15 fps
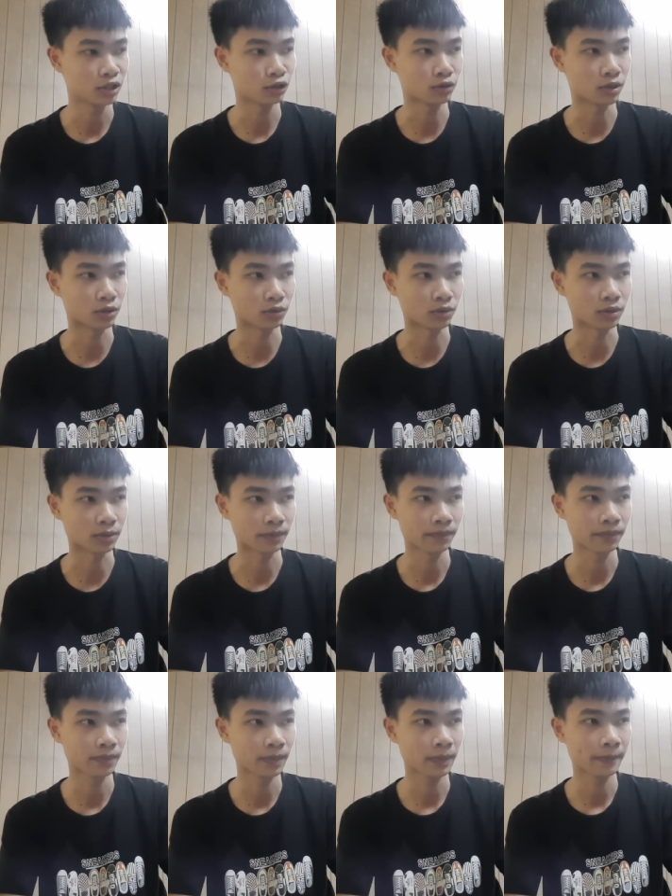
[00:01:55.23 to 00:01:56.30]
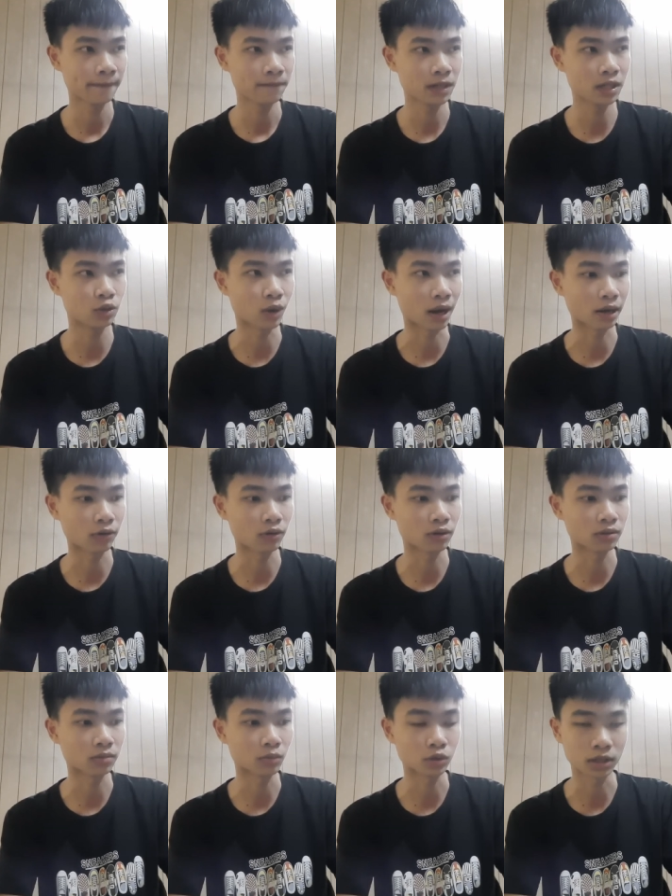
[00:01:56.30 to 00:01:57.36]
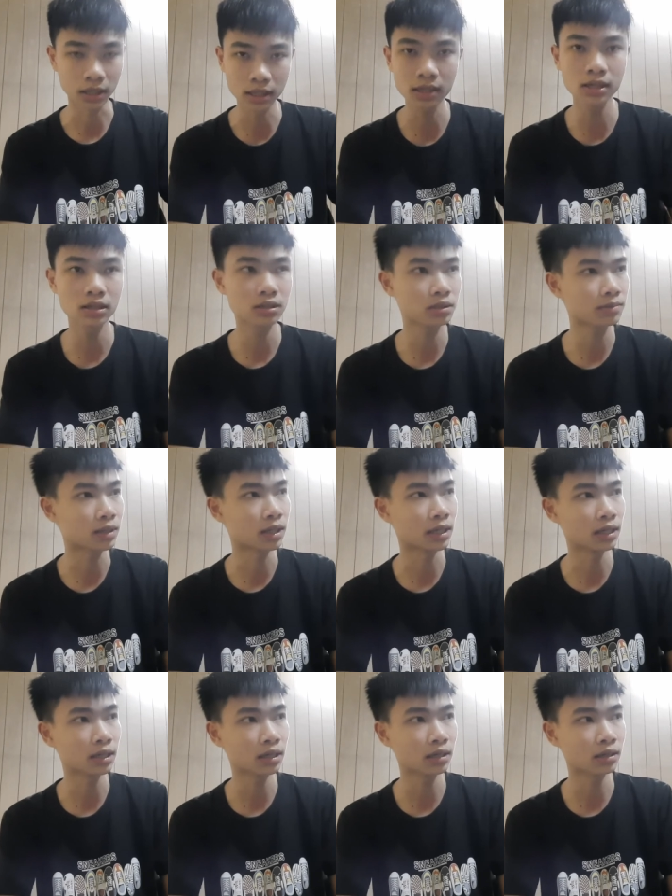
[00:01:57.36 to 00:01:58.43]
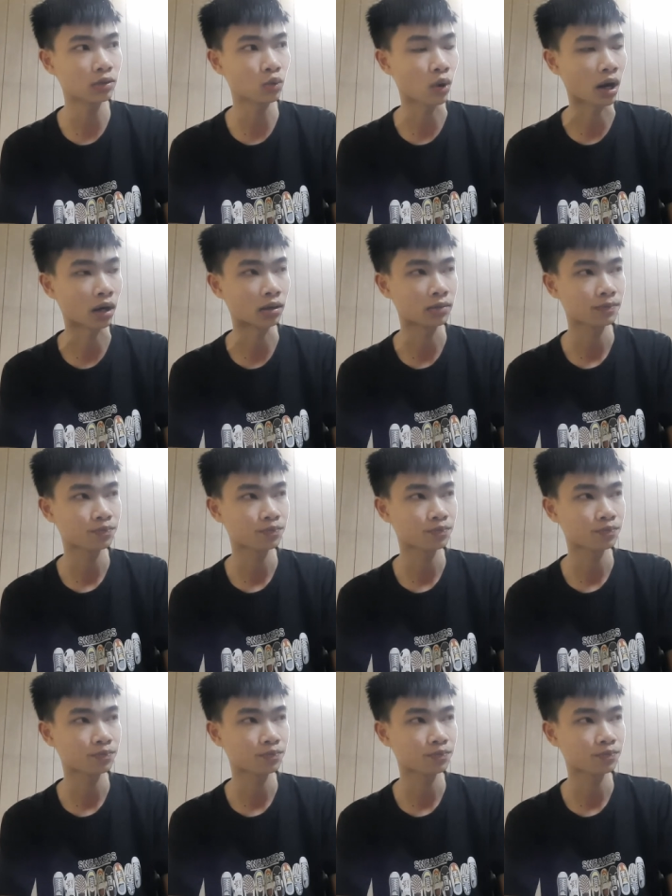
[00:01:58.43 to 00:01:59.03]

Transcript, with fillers: rồi là còn thi thoảng còn một tí nữa. Nhưng mà đến lại khoảng